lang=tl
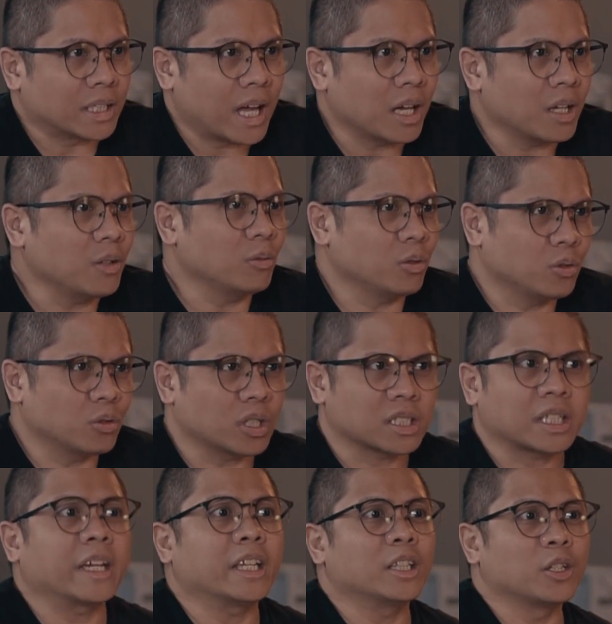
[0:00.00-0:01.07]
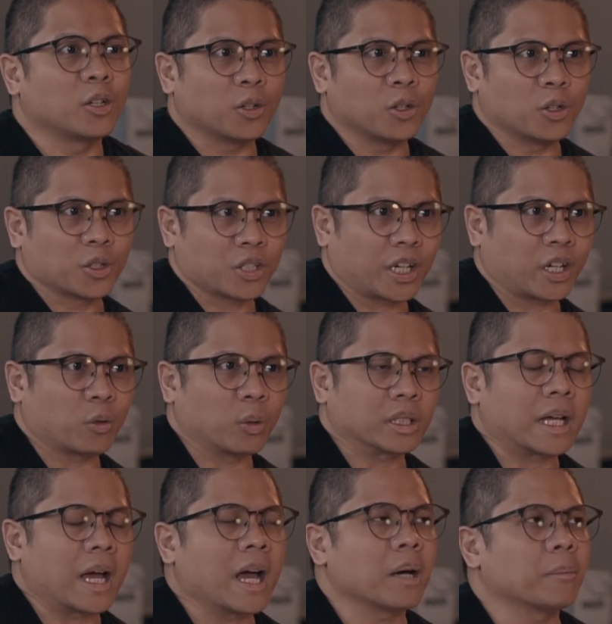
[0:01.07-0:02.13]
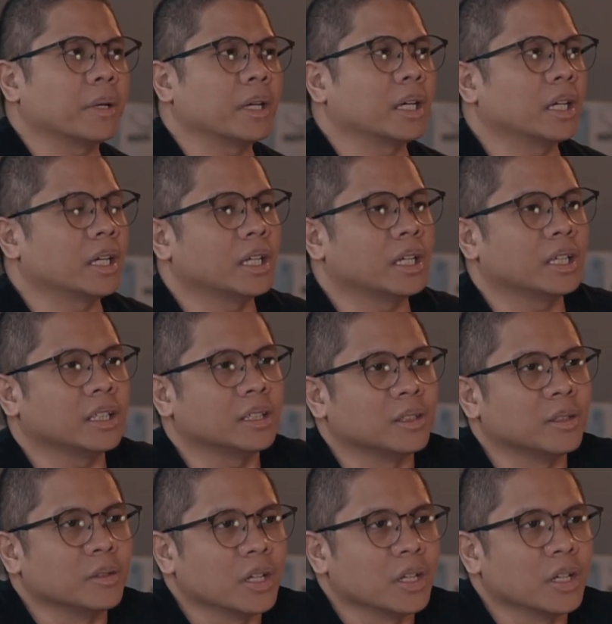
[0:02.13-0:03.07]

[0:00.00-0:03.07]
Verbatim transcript: ha yung, yung side ko, share what happened,